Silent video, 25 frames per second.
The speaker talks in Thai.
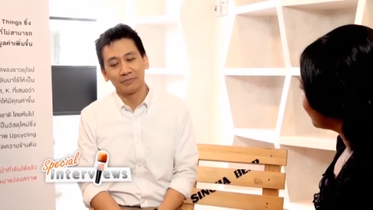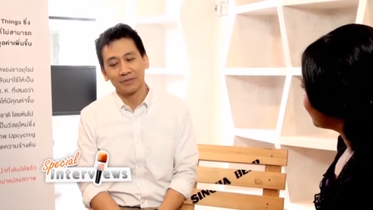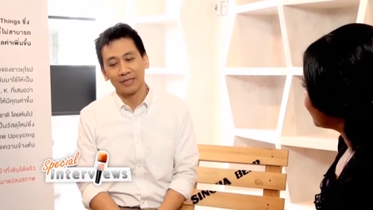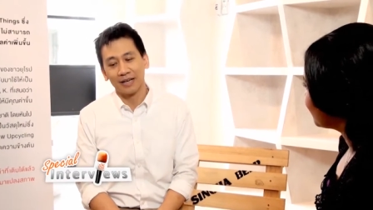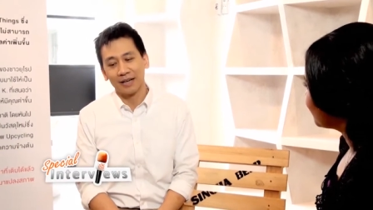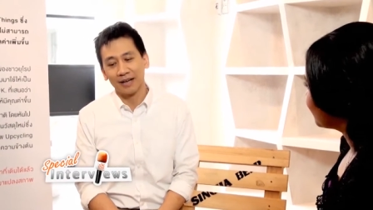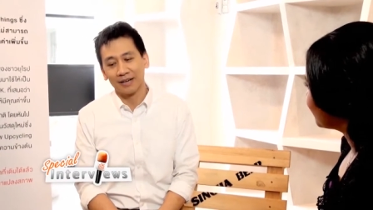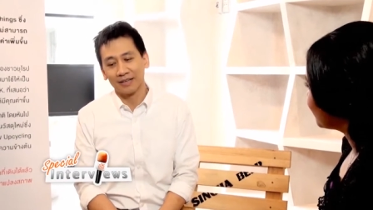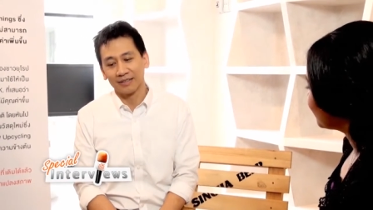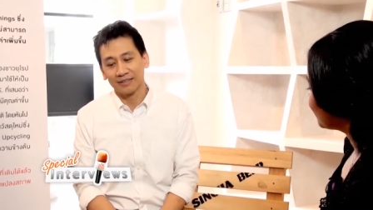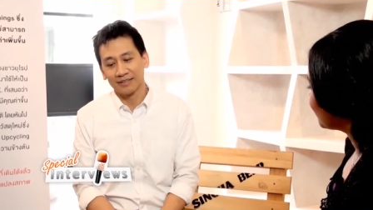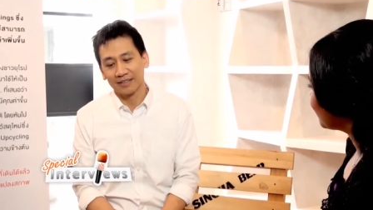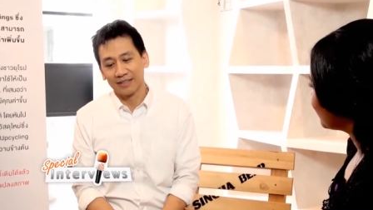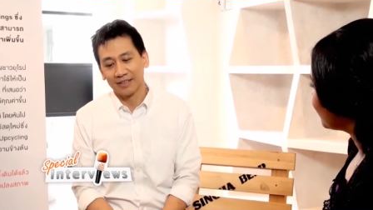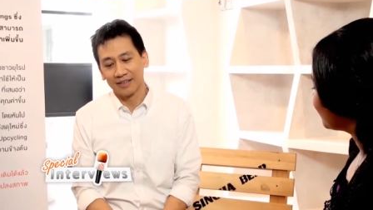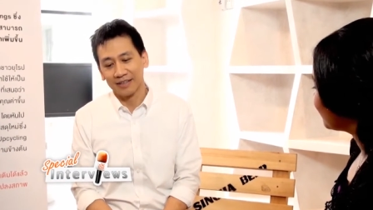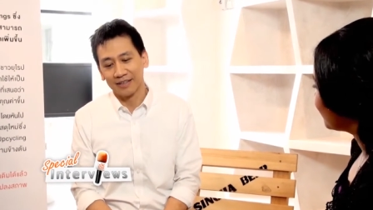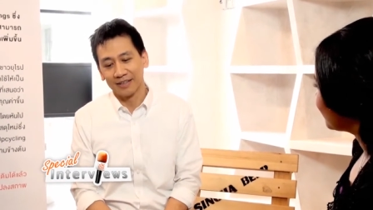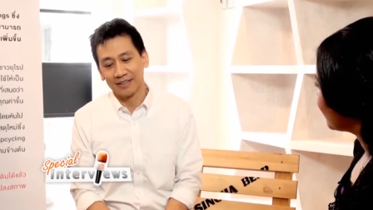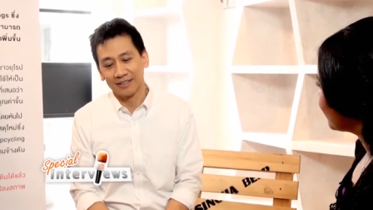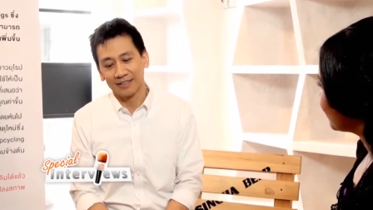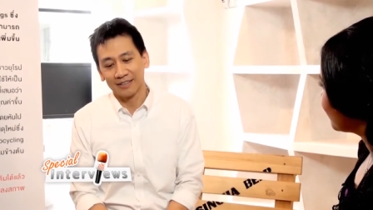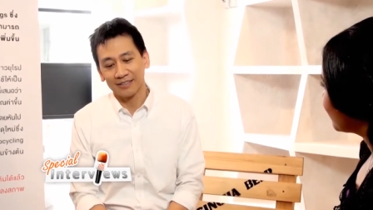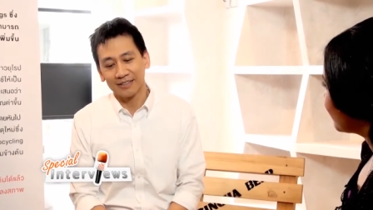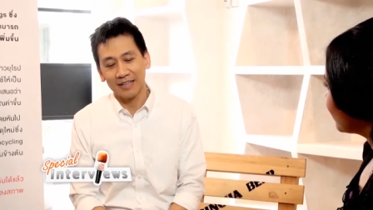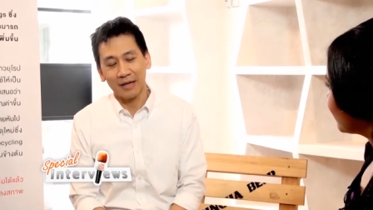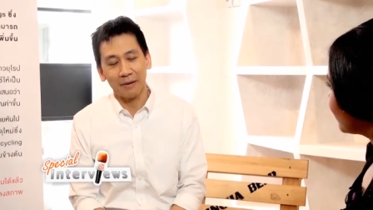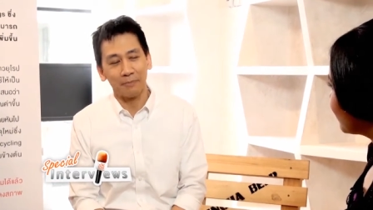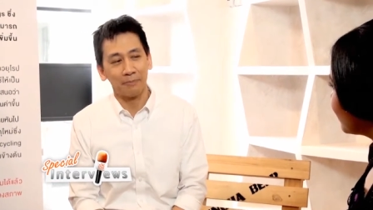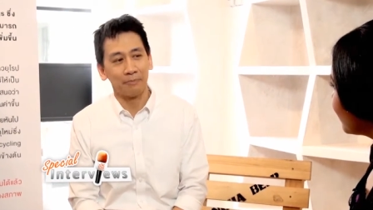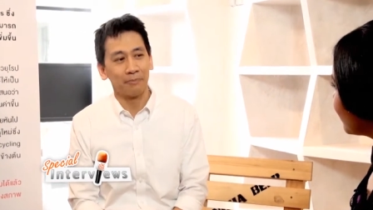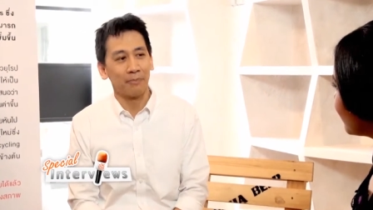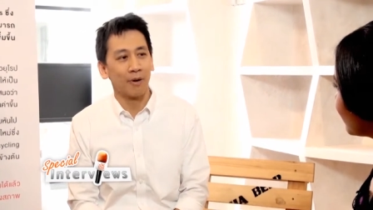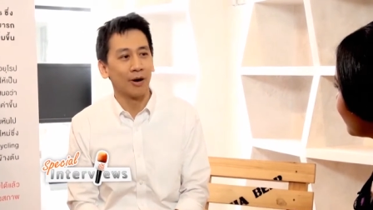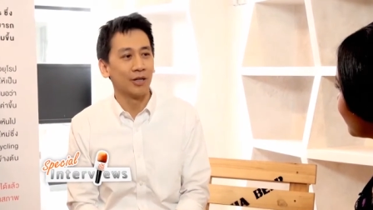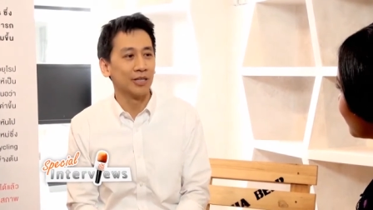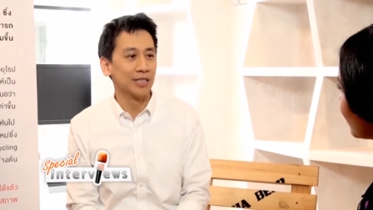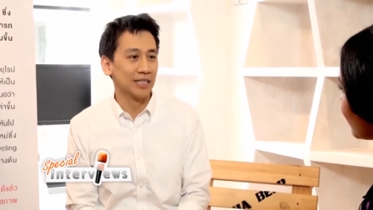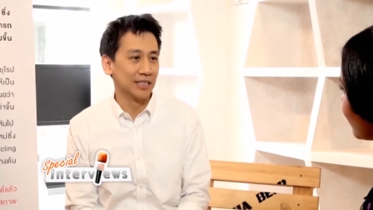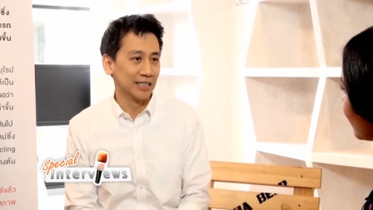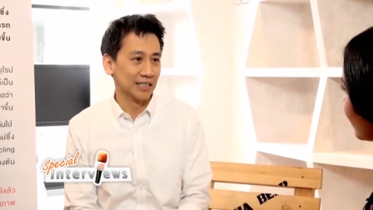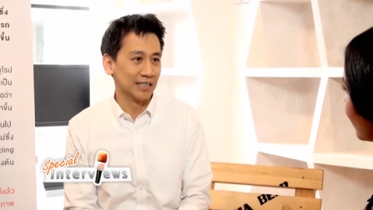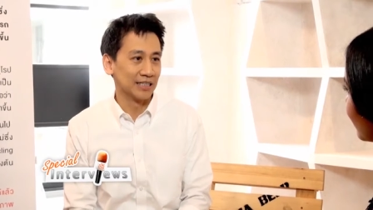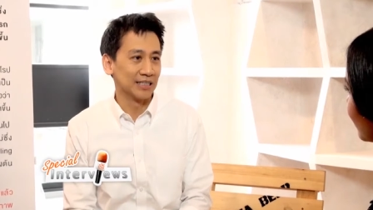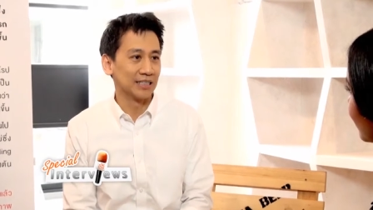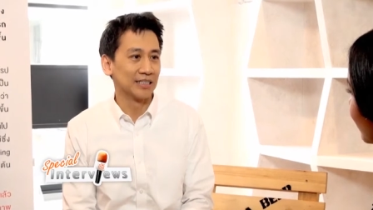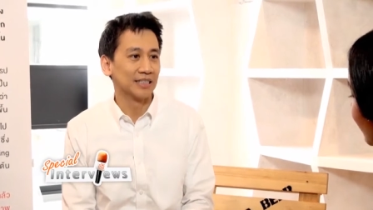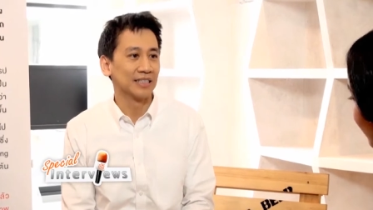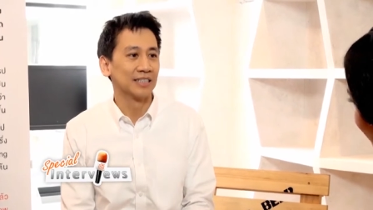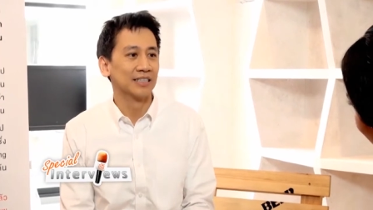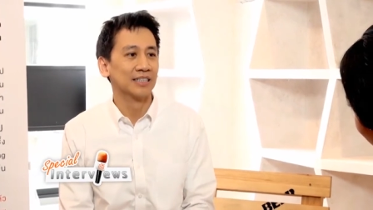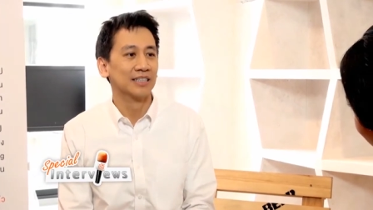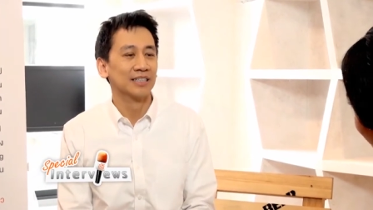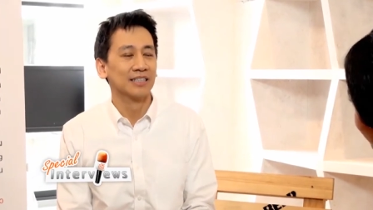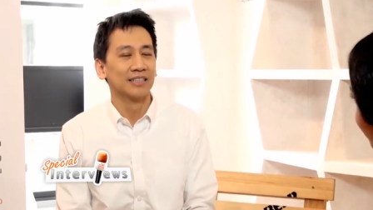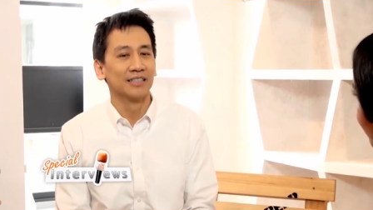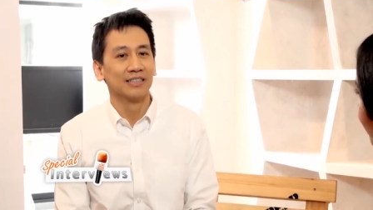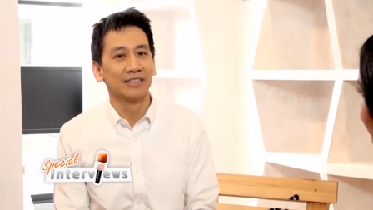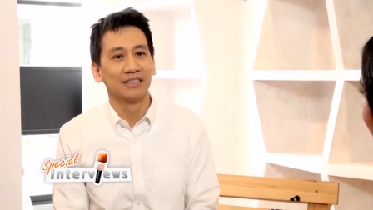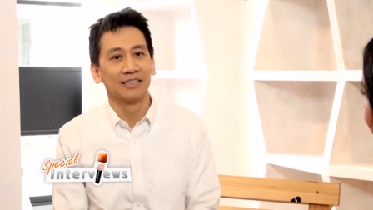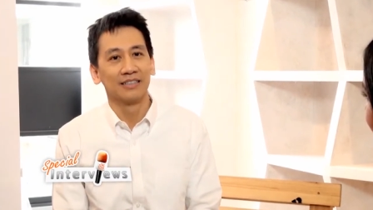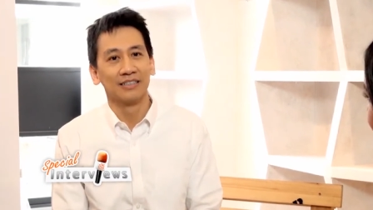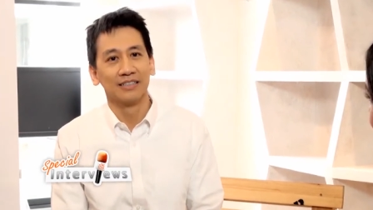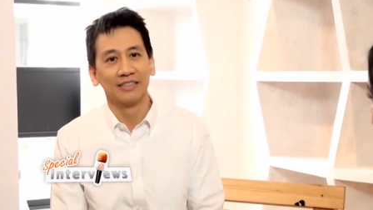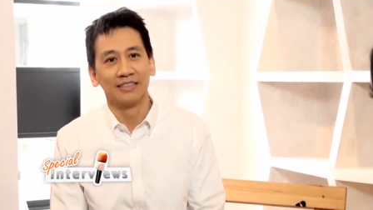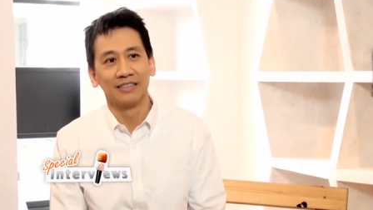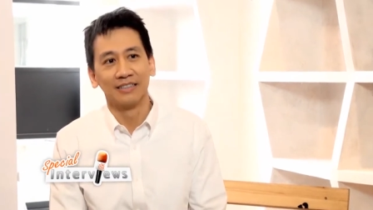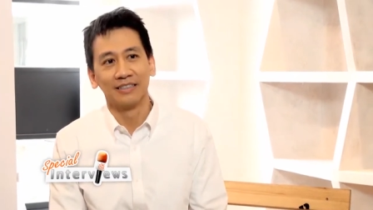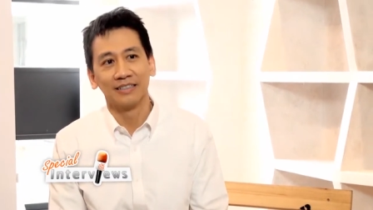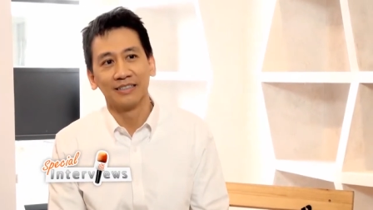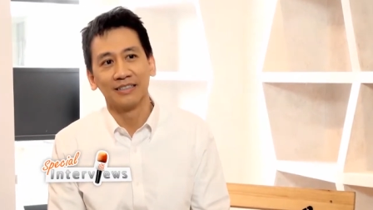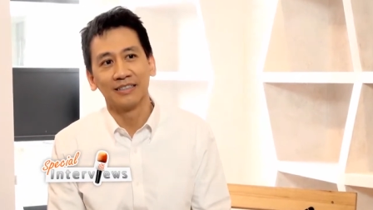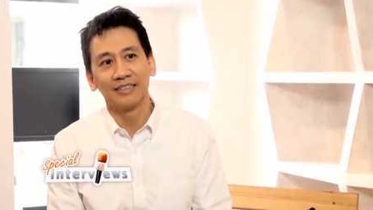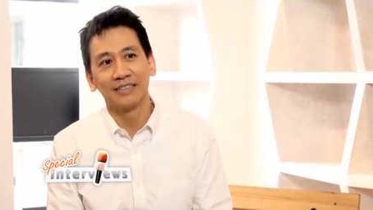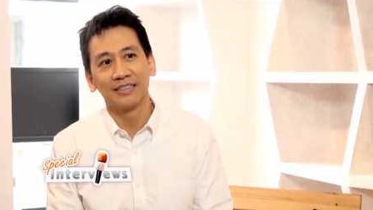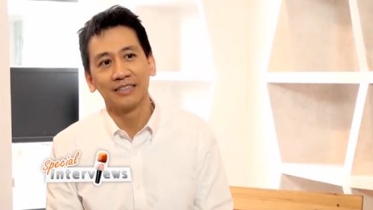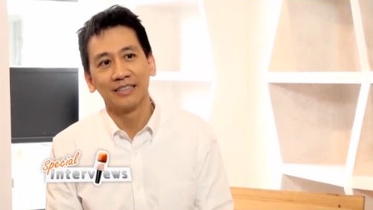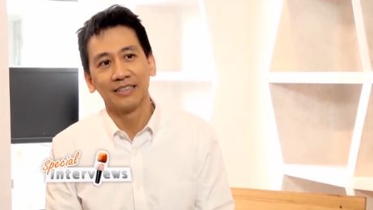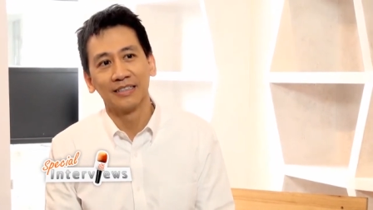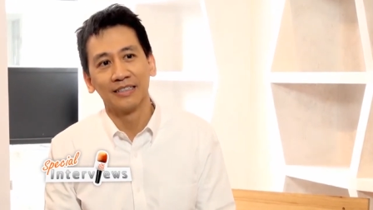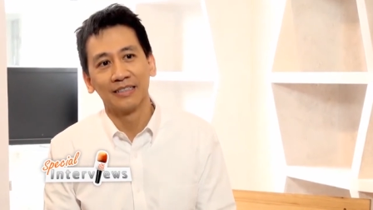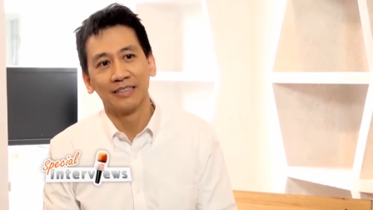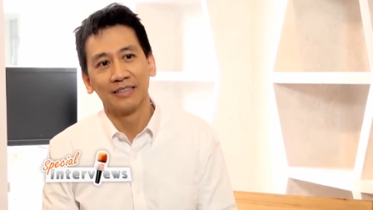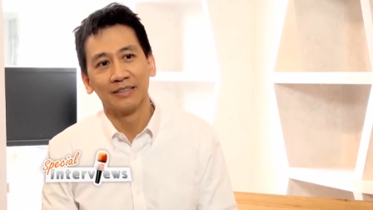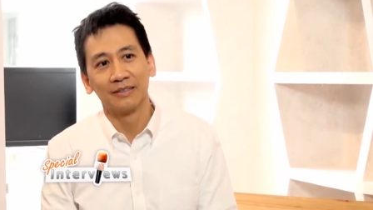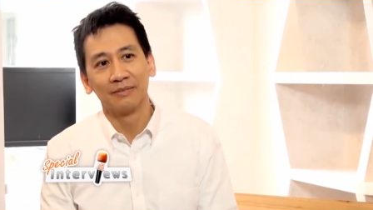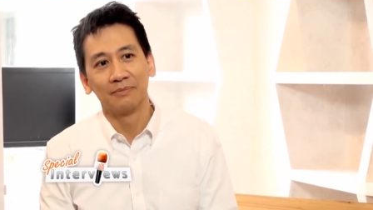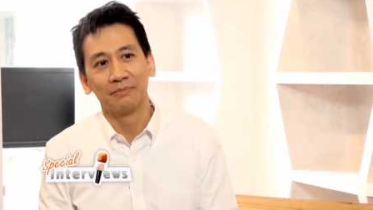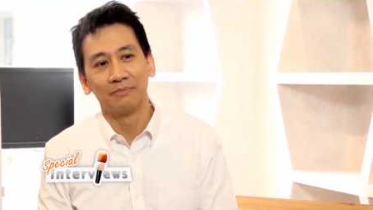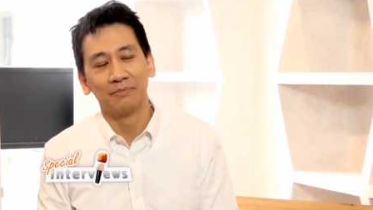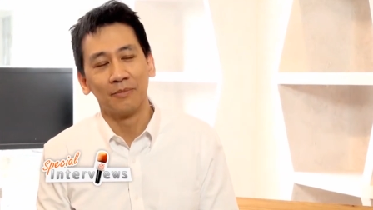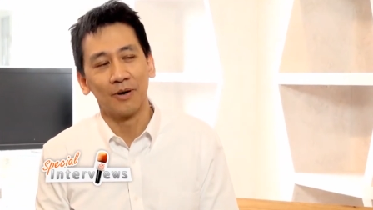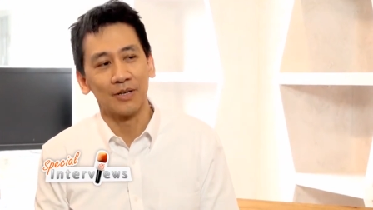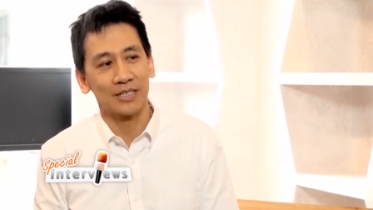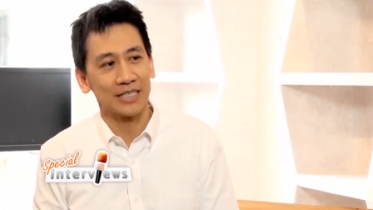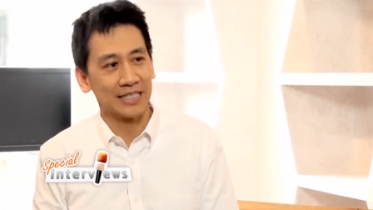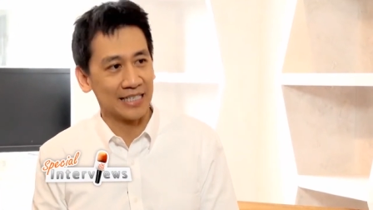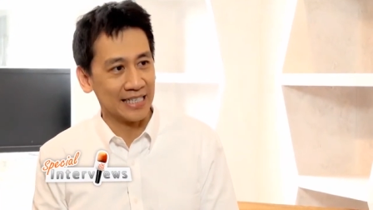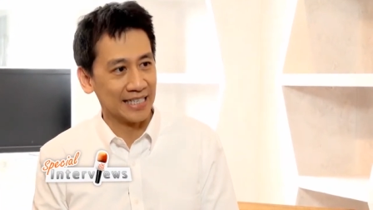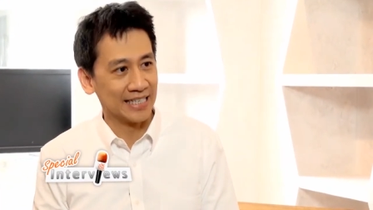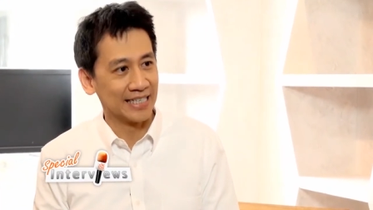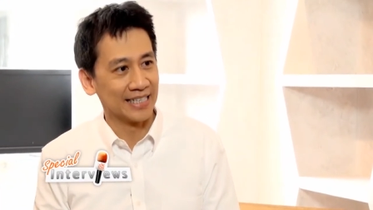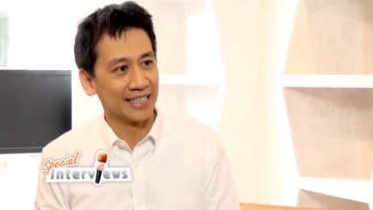จากตั้งแต่ป .1 ถึงม .4